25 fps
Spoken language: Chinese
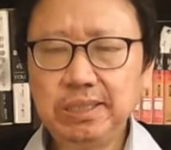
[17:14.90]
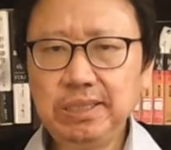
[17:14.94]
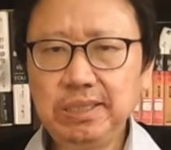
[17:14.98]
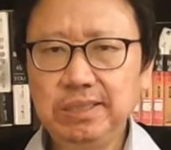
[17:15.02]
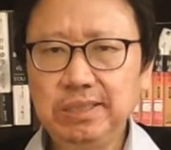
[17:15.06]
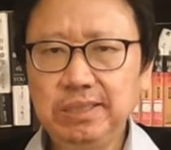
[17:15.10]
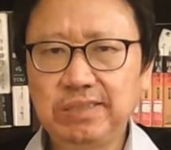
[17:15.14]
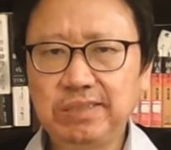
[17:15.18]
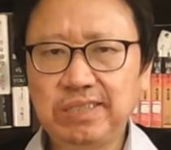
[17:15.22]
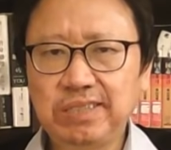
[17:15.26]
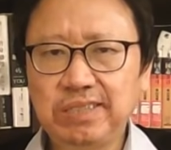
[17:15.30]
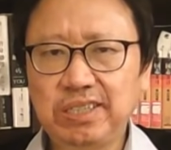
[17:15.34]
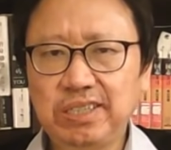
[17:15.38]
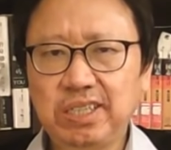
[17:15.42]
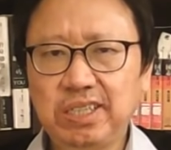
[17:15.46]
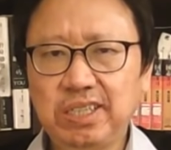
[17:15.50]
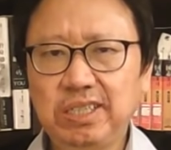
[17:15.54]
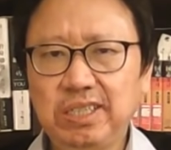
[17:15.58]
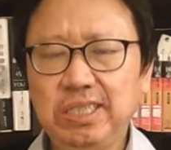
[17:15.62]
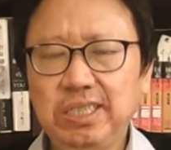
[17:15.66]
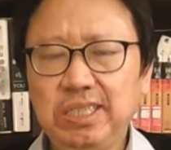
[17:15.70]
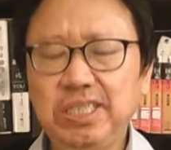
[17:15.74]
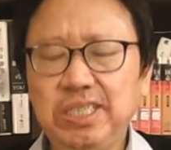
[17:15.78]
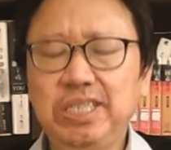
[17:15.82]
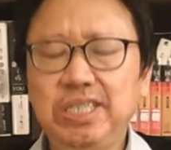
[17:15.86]
这成
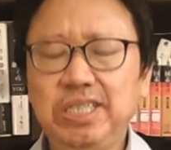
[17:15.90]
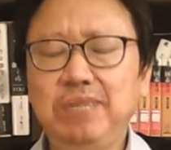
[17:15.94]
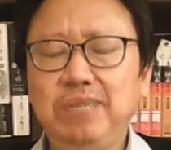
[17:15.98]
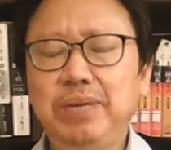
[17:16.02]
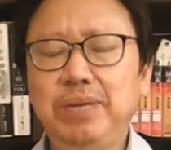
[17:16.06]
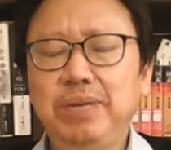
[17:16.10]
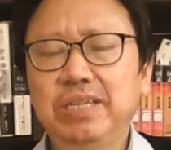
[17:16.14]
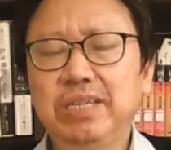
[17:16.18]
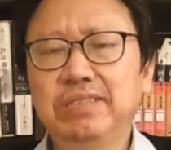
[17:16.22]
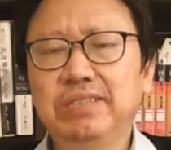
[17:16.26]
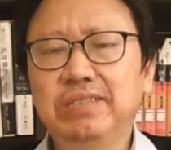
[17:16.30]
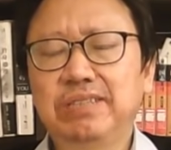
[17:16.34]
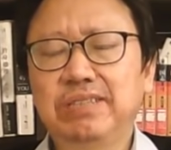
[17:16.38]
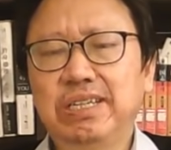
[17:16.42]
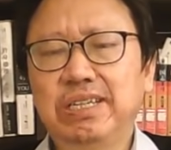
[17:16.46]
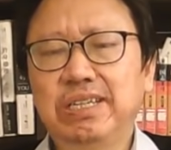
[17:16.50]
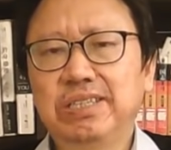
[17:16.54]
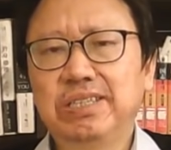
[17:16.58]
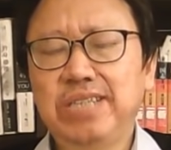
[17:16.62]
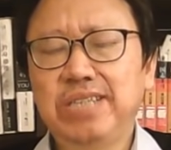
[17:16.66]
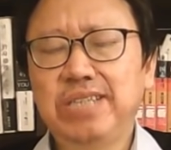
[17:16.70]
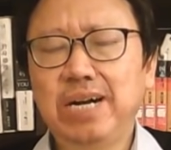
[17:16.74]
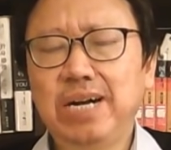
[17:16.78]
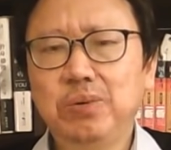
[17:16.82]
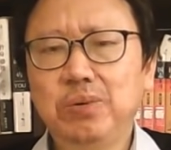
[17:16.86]
了习近平个人的
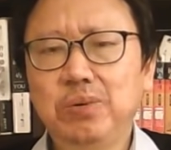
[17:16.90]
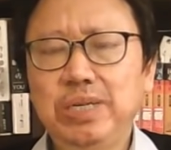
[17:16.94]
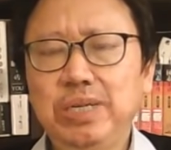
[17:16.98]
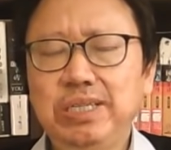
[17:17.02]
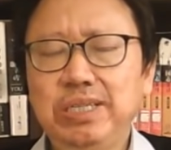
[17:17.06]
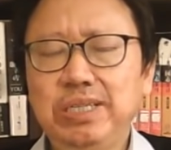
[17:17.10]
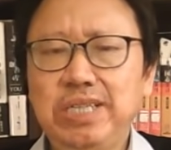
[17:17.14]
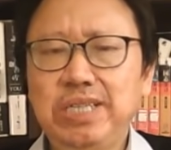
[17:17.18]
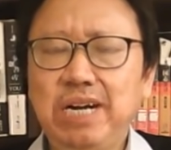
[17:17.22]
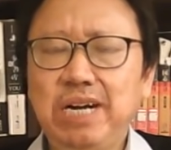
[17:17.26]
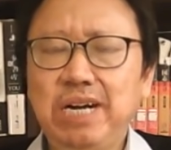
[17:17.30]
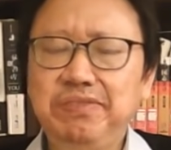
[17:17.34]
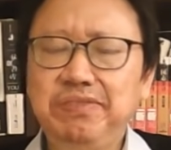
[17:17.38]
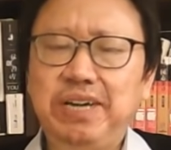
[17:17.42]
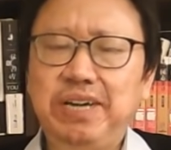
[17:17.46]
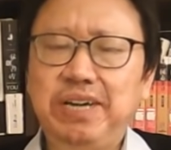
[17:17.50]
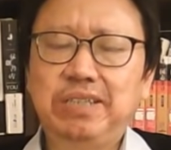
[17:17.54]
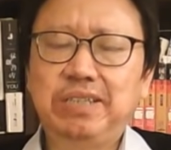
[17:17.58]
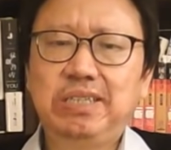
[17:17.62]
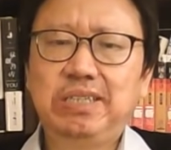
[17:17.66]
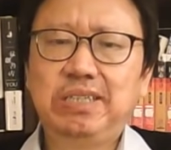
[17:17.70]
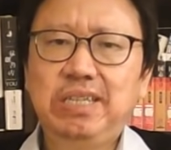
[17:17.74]
家规家法，